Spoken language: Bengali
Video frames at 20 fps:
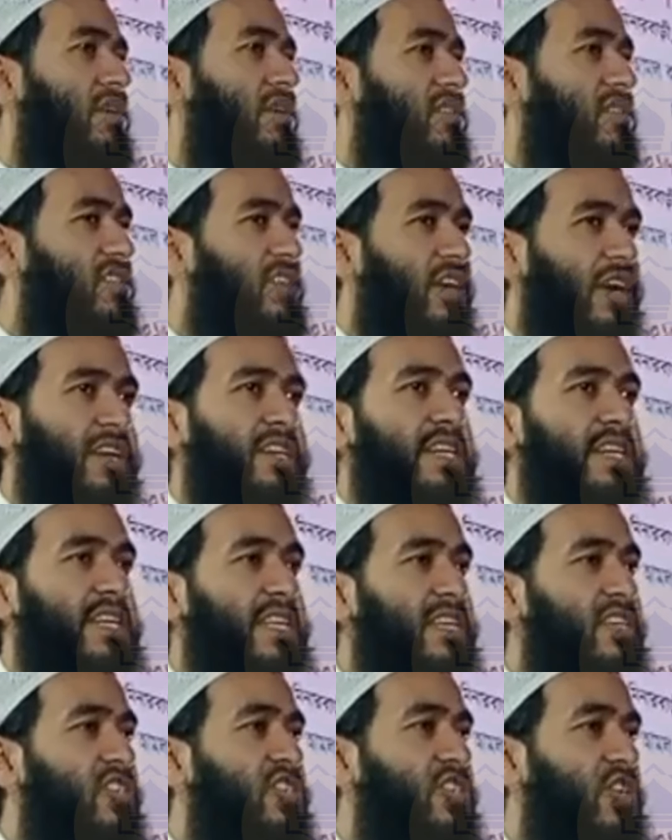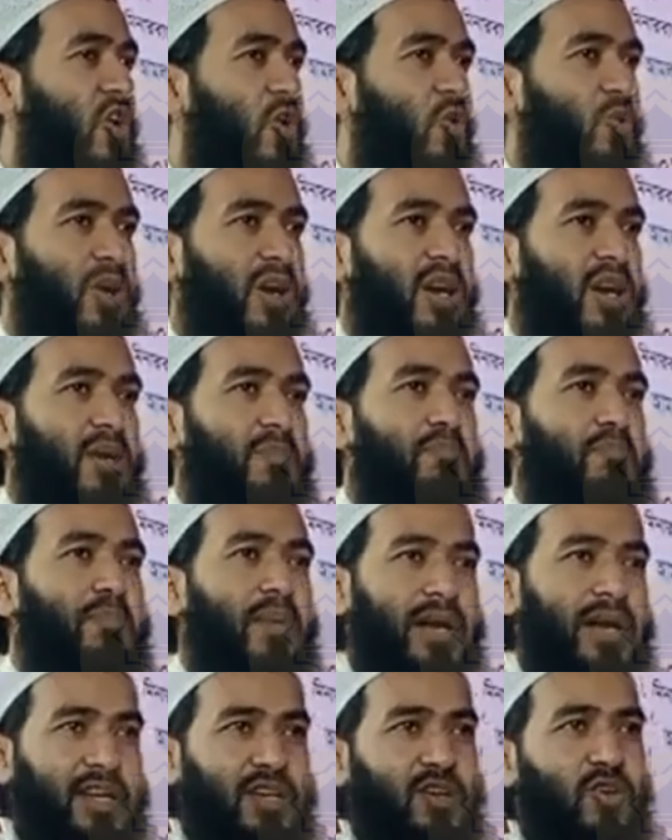সায়েন্টিস্ট হওয়া
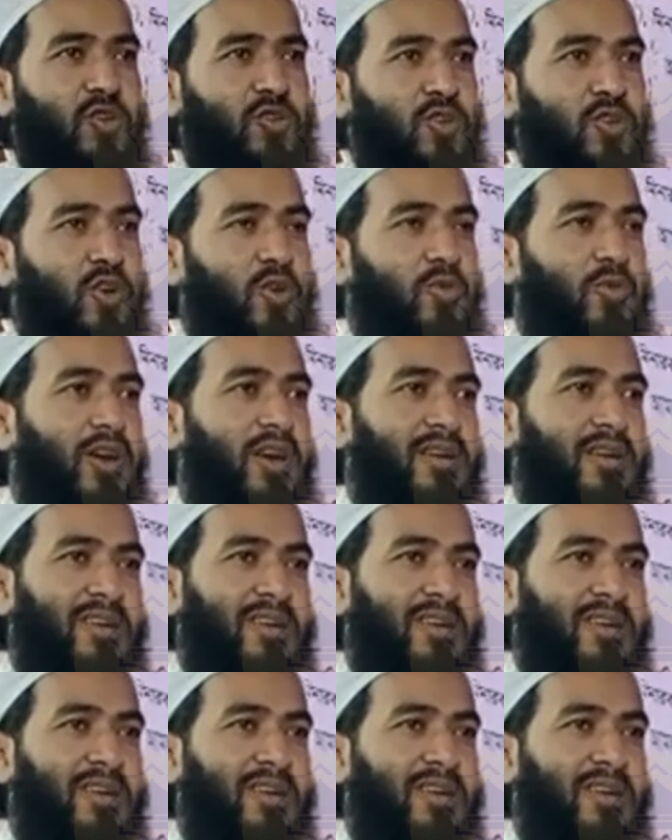পাইলট হওয়া